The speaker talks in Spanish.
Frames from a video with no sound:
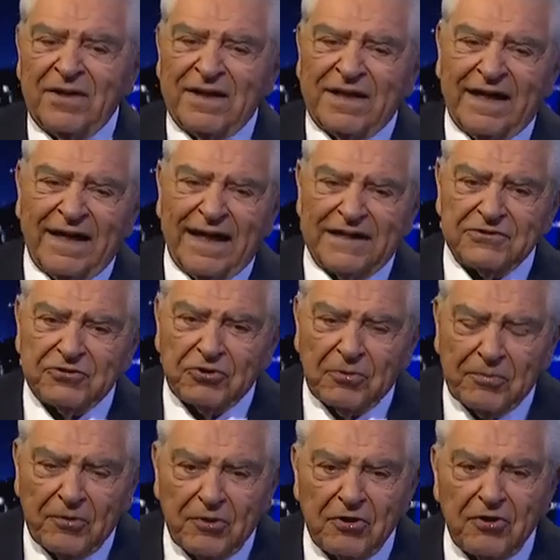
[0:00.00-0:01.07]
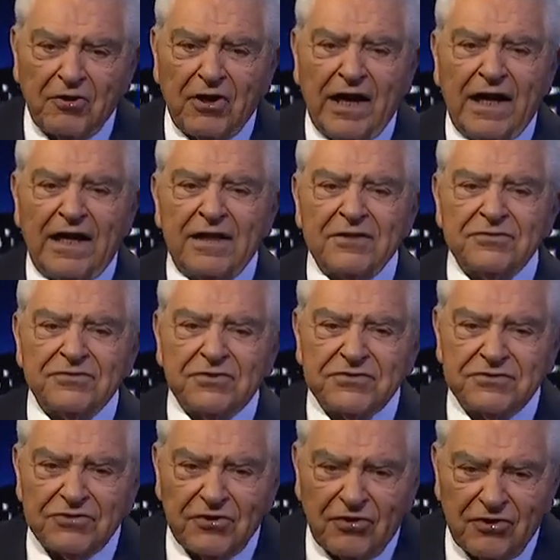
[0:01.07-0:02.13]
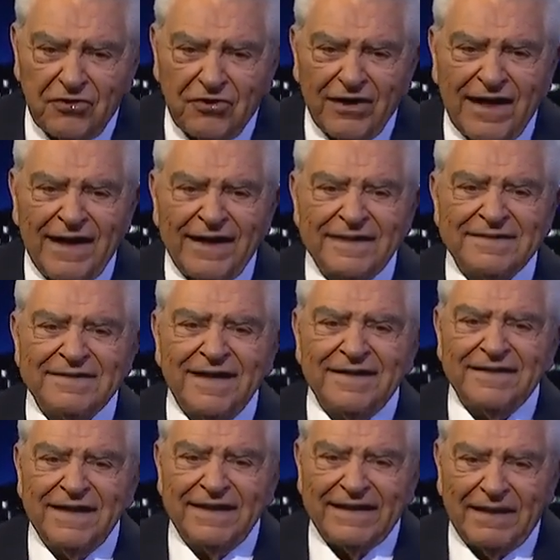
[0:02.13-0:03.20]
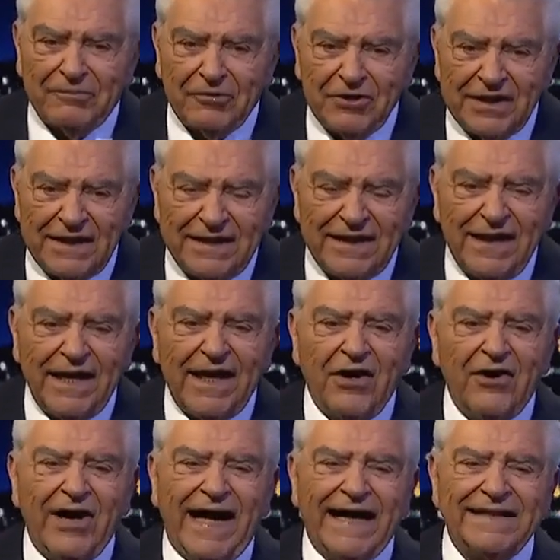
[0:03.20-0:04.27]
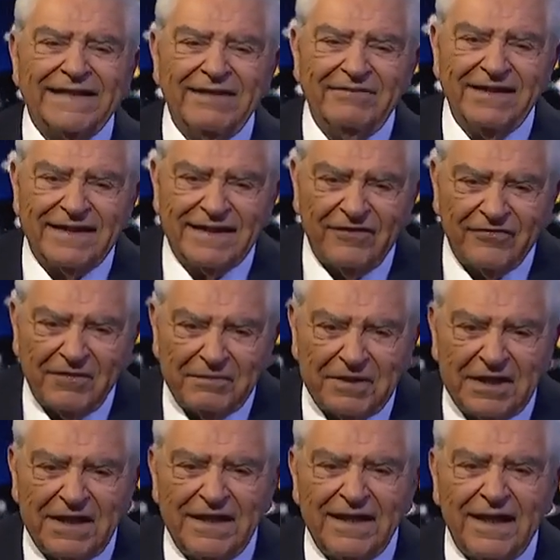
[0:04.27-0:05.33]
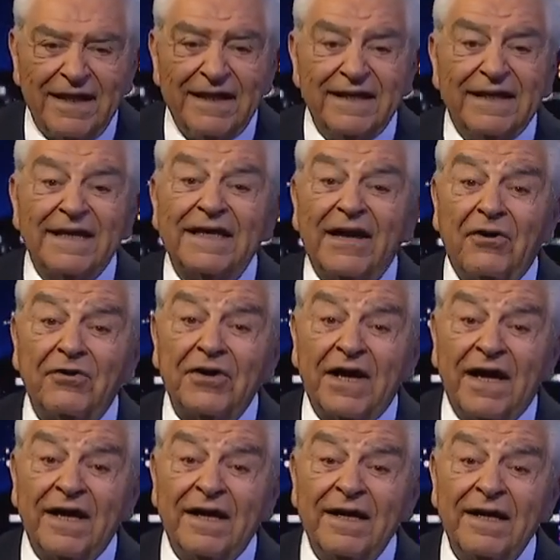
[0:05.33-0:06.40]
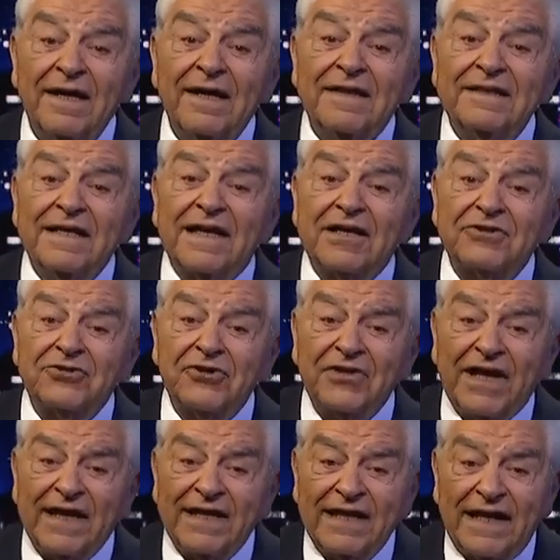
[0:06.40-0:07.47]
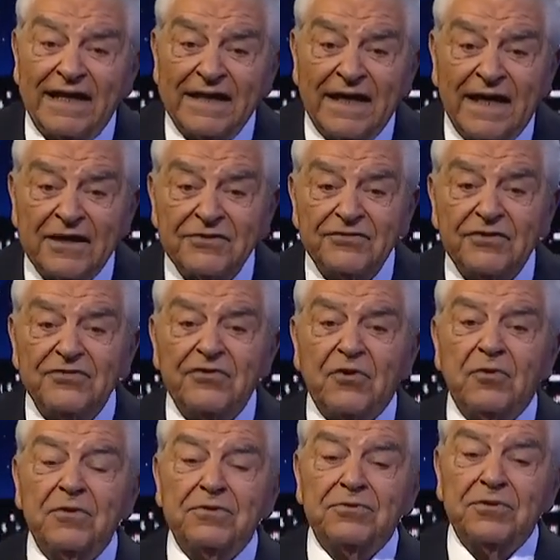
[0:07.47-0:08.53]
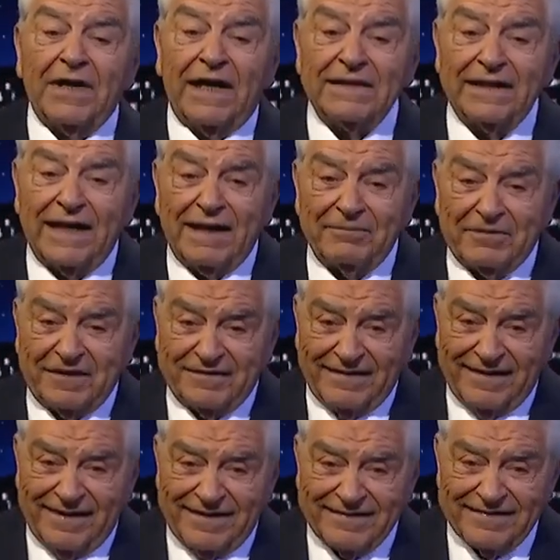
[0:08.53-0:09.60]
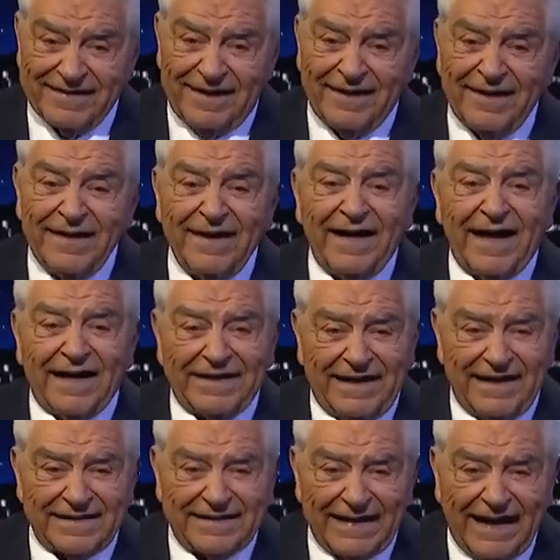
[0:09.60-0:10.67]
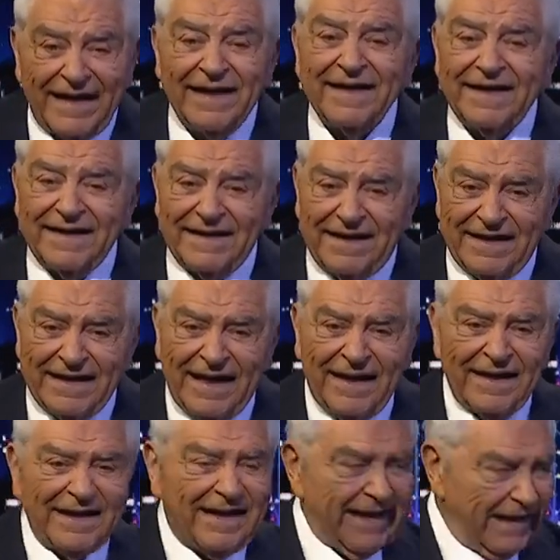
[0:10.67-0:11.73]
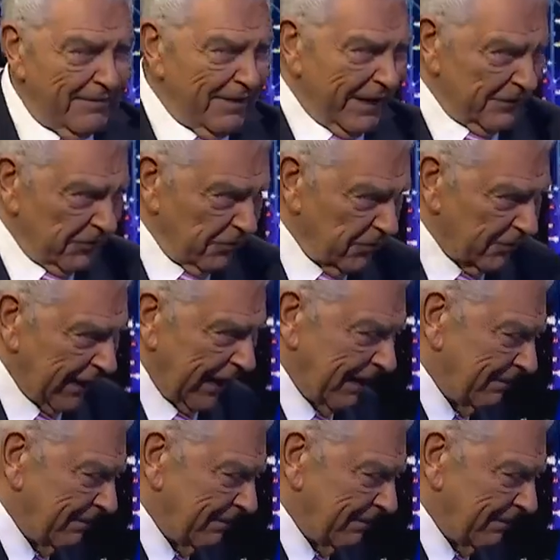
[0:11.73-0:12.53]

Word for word: que es antropóloga, socióloga, cientista política, activista femenina y quien ahora es directora del área sociocultural de la presidencia. Aquí está Irina Caramano. Un gran